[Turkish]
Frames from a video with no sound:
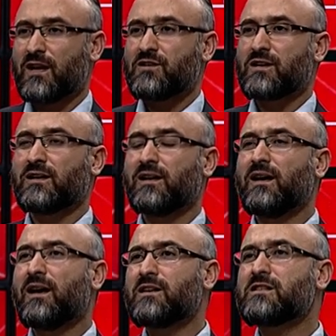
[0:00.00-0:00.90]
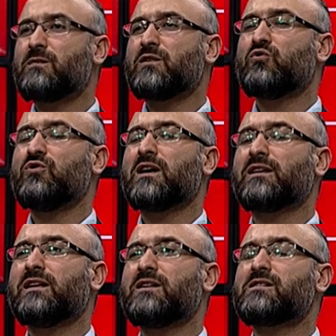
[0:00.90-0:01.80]
Ancak her zaman
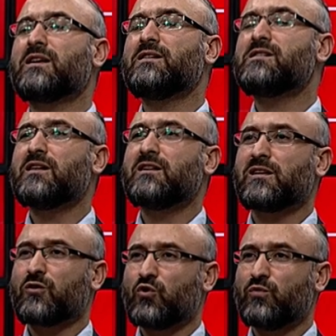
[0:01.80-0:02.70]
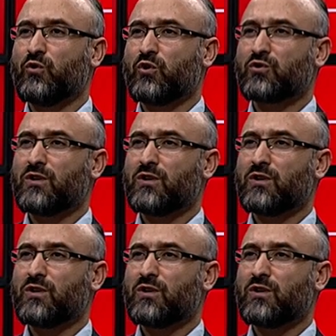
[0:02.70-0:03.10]
dünyada insanın istedikleri olmuyor.